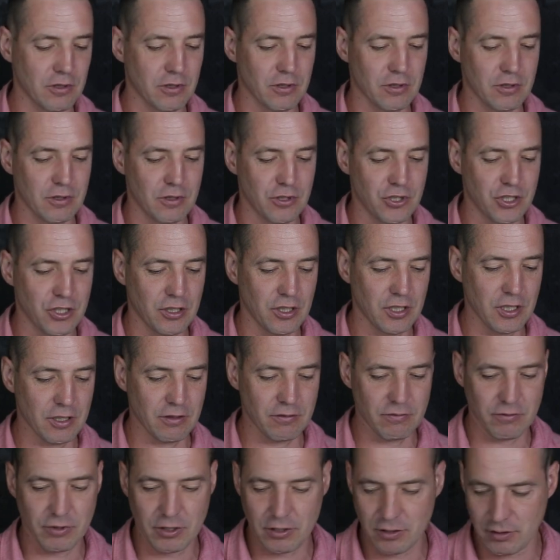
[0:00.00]
э,
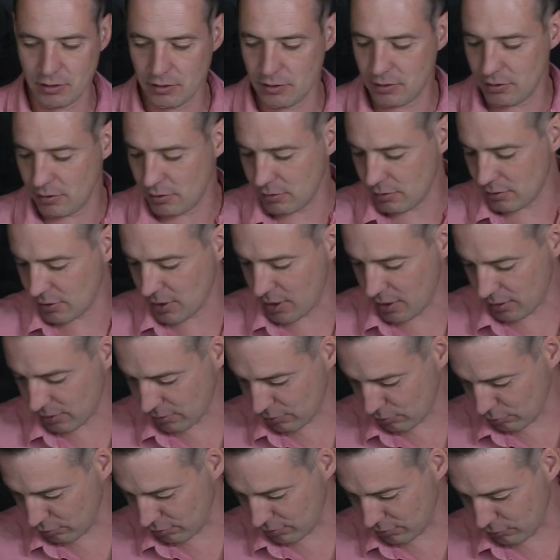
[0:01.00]
жилы, вот э, так,
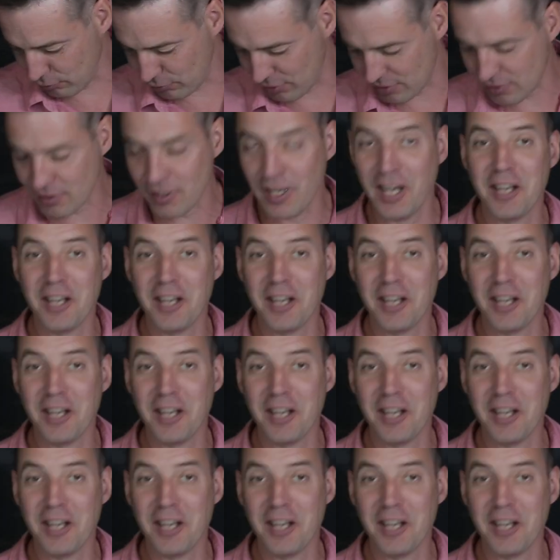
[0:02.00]
кто это у нас?